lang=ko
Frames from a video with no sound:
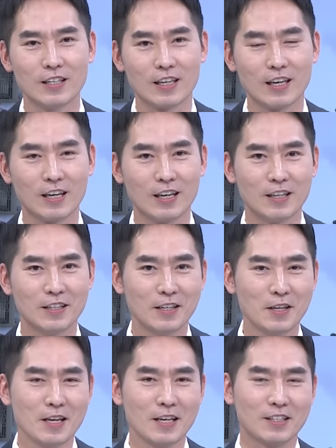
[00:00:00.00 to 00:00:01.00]
이게
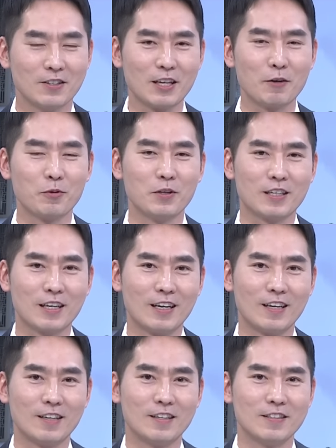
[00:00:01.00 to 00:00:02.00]
그러다
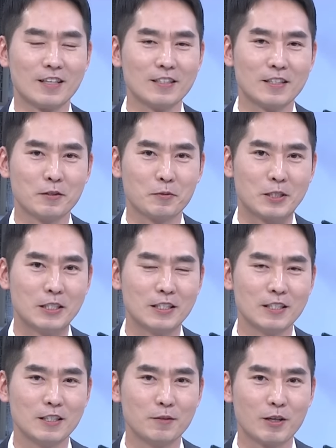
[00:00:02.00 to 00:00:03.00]
보니까 사실상
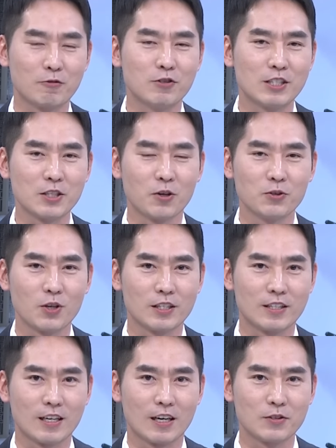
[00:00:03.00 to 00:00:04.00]
지금의 국제 정서에
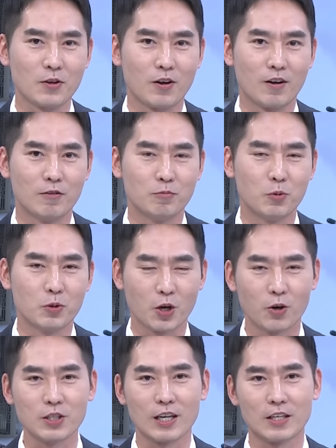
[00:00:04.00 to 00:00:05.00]
따라서 뭐
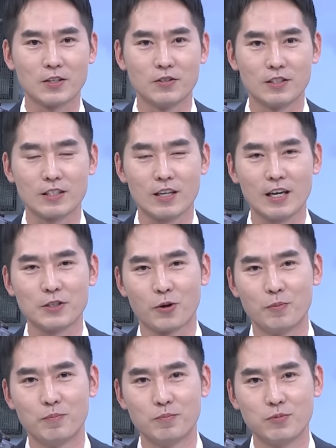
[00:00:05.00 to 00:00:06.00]
경제라든지 사회
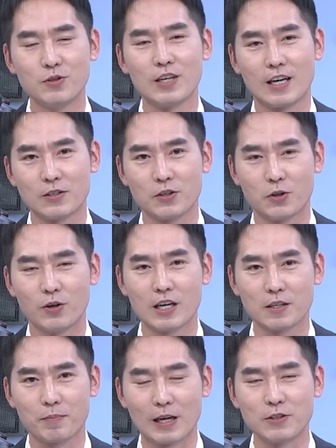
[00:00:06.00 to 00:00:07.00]
전 분야에서
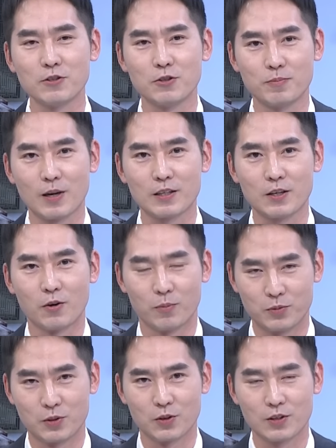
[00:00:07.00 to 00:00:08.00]
영향을 받을 수밖에
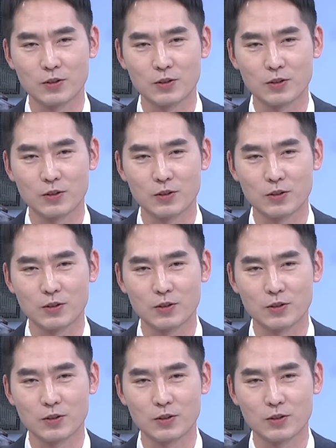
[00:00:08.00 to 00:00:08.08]
없죠.